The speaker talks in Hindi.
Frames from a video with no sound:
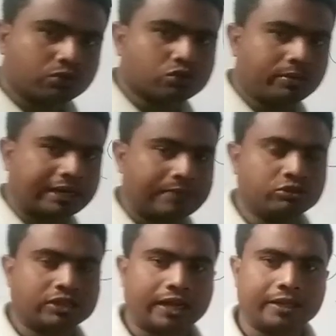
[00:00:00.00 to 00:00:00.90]
उसको
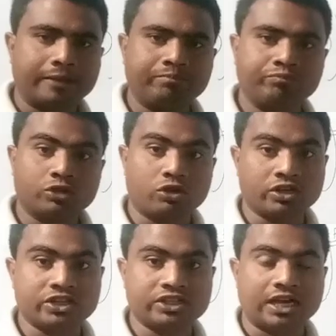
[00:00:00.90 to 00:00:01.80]
बटन उतारेंगे
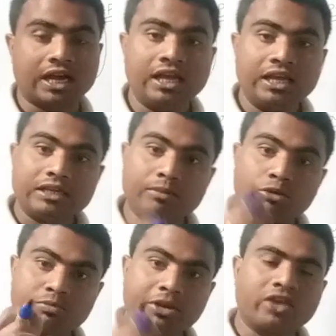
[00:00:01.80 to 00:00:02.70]
गौर कीजिएगा ये
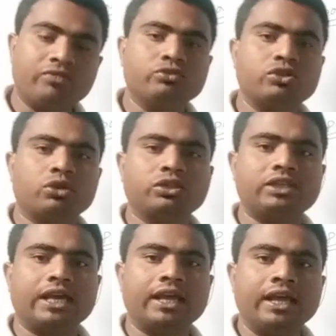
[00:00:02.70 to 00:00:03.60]
बहुत बड़ी कंफ्यूजन
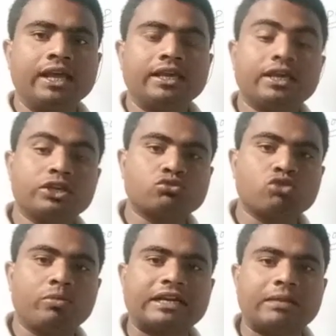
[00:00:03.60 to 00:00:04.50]
होती है कि
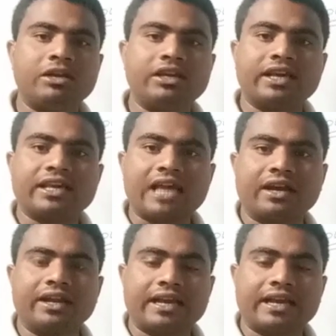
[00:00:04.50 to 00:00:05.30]
किसको बटन में लिखे क्या करे